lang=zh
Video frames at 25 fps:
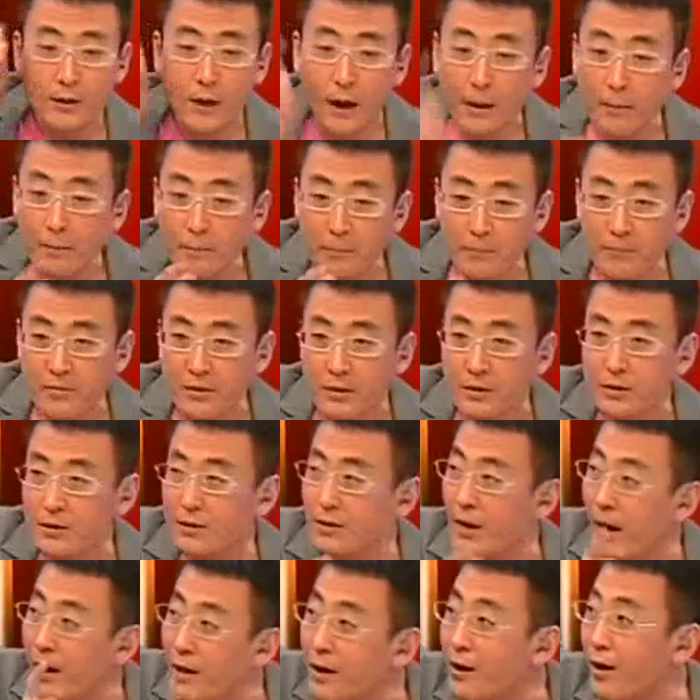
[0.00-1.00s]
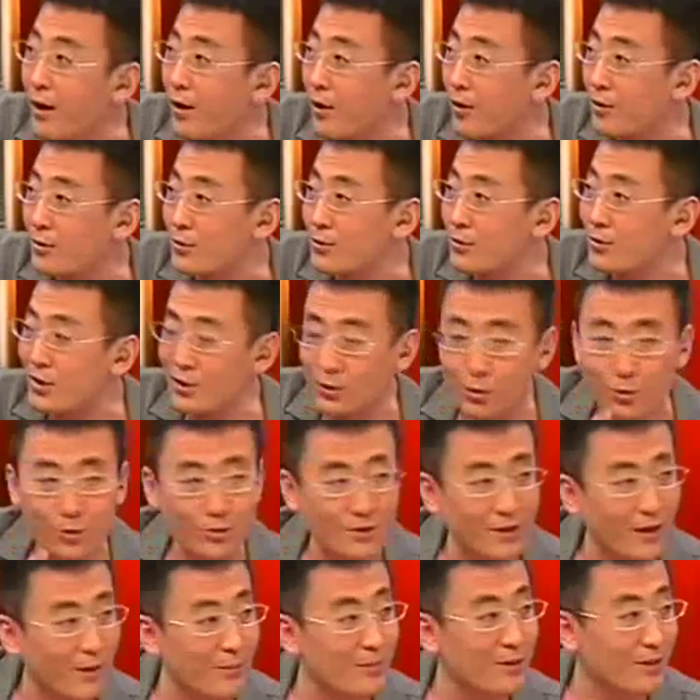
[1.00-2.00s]
男男孩儿那
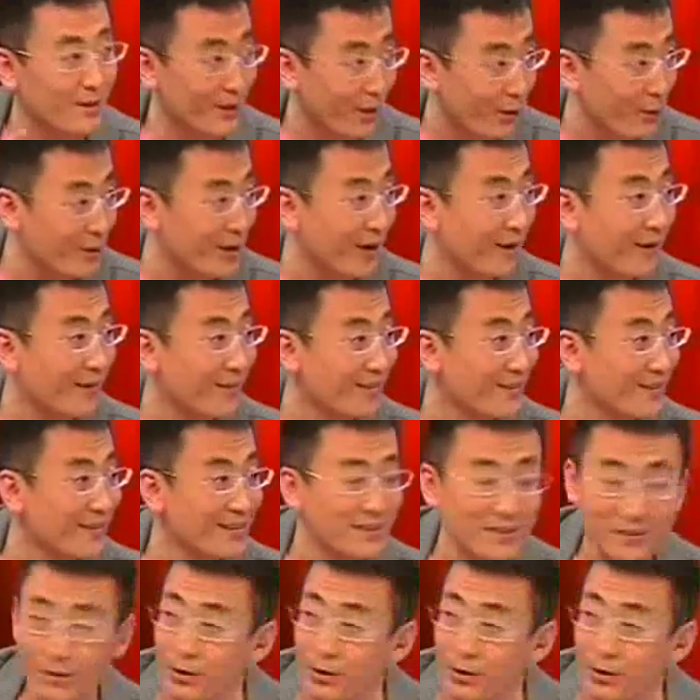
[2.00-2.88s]
都是他们的羔羊。